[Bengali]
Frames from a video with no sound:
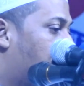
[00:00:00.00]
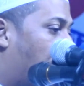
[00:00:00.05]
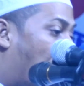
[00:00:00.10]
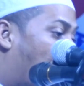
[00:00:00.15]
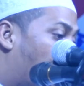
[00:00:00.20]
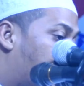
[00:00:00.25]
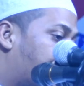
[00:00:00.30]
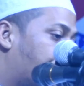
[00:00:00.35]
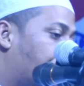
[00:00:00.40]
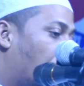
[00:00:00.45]

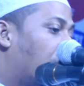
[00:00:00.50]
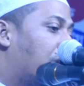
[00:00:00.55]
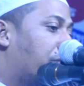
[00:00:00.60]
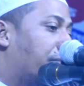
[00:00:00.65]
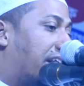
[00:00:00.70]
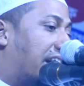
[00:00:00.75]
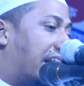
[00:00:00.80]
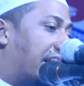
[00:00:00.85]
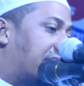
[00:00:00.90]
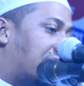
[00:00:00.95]
বাফ
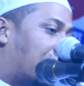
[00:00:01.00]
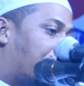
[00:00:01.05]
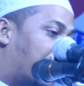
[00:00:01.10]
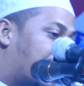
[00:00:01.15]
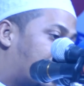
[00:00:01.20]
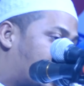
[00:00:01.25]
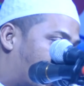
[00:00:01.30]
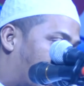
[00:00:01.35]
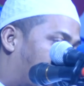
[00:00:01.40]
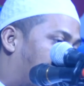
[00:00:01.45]
বলবে না এটা
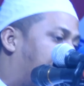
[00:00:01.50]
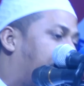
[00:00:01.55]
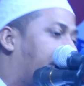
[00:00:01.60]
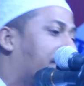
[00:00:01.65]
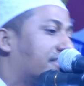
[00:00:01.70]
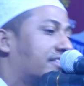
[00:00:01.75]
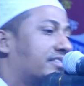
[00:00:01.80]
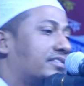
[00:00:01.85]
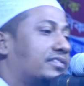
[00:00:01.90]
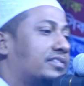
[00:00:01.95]
আমার ছেলে
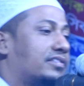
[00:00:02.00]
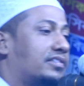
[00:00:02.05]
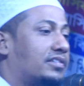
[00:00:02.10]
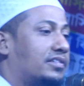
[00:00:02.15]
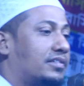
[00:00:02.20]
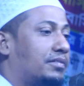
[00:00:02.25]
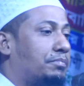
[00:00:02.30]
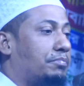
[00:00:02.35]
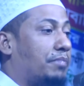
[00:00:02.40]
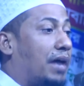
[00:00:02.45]

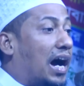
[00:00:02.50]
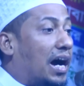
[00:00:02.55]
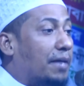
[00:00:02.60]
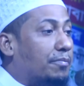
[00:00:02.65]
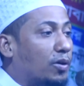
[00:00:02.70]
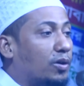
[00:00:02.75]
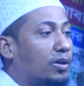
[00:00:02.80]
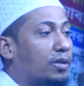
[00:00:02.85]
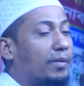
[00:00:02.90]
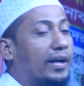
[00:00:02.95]
মা
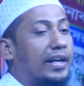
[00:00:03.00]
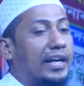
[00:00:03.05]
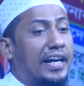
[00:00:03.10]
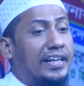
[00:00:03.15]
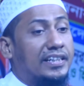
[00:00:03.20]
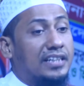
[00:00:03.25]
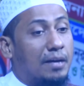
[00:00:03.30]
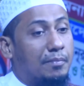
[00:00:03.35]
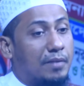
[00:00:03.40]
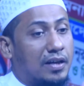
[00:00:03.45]
বলবে না
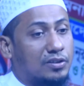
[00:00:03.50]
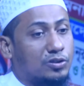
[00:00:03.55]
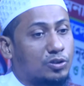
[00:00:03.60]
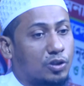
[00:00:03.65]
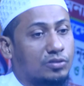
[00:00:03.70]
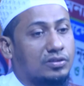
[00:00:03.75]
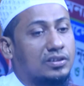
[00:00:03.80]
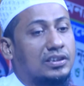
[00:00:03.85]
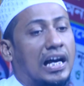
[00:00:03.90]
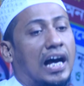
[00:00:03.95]
এটা আমার
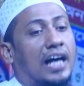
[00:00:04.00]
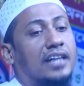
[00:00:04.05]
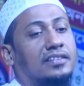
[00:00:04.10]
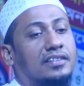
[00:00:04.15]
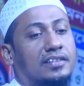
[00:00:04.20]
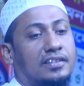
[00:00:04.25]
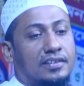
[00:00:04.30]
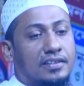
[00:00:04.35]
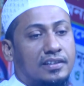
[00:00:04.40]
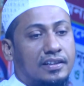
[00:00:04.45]
সন্তান
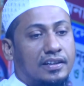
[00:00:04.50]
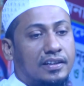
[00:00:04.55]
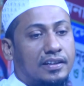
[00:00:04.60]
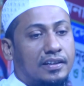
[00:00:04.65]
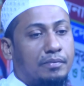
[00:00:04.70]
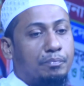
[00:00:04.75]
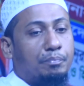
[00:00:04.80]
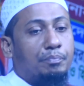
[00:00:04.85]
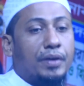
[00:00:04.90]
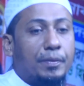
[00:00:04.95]

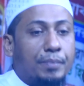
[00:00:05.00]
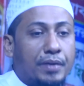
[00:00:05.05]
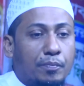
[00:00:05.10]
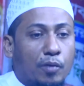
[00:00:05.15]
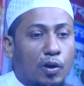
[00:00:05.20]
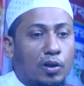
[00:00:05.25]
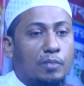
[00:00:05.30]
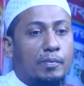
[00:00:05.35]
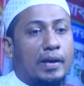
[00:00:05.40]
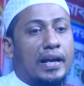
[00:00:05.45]
বিবি
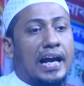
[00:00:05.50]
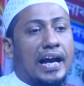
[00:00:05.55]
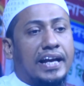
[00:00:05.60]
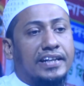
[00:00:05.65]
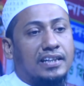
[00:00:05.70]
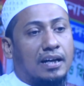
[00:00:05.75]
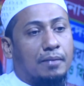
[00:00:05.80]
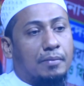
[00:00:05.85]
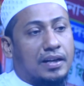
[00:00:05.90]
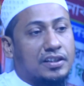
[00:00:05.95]
বলবে না
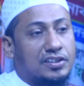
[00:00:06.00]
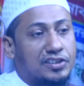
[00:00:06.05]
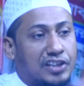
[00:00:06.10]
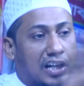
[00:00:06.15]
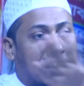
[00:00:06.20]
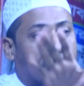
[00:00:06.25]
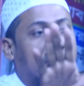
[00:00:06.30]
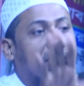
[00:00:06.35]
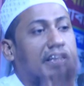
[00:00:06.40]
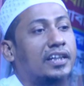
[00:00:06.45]
এটা আমার
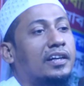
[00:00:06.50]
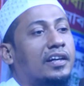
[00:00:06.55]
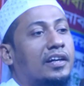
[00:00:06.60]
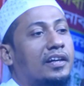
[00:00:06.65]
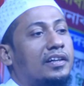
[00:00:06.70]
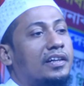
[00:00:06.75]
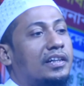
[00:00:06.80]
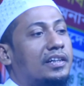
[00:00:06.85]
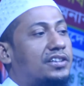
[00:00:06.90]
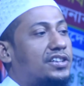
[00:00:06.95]
স্বামী
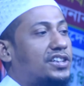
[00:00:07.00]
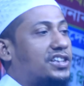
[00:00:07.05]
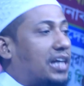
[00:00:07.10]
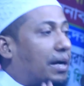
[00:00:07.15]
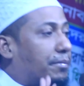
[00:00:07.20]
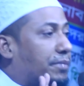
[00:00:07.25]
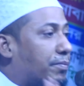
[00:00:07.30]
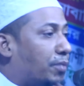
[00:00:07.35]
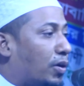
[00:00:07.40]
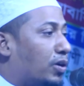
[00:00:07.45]

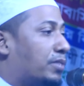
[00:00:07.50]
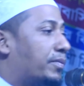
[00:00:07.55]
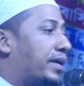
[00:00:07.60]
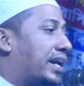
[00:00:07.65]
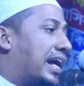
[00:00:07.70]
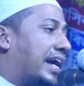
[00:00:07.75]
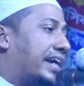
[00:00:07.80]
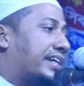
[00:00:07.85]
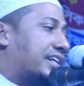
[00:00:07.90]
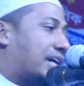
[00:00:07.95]
স্বামী বলবে
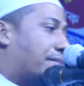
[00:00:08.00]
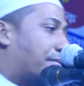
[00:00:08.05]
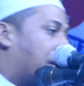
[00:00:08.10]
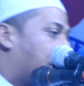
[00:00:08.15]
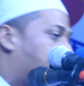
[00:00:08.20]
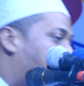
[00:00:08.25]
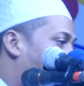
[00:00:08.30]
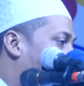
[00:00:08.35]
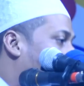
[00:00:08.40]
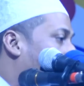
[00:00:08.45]
না এটা আমার
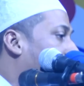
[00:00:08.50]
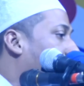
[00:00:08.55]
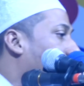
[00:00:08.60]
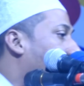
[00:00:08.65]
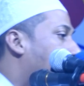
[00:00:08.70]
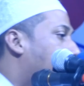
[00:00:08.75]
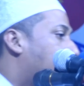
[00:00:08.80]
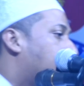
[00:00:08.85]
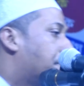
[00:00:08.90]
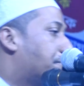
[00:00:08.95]
বিবি
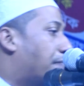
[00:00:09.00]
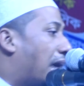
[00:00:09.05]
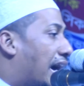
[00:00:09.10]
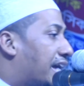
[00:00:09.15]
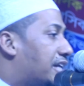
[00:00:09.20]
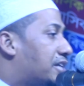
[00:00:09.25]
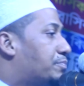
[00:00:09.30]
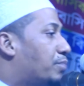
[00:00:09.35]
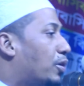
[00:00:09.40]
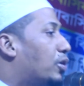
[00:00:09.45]

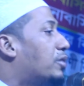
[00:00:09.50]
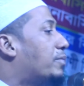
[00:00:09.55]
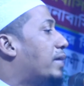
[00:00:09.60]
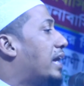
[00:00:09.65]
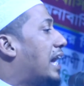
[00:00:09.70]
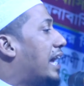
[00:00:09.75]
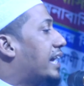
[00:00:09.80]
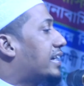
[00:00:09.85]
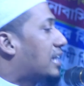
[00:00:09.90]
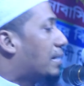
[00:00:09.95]
ভাই বলবে
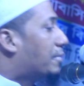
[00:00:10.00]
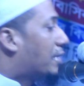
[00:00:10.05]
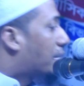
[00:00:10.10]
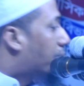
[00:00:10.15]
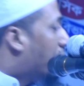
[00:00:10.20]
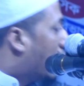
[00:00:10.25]
না এটা আমার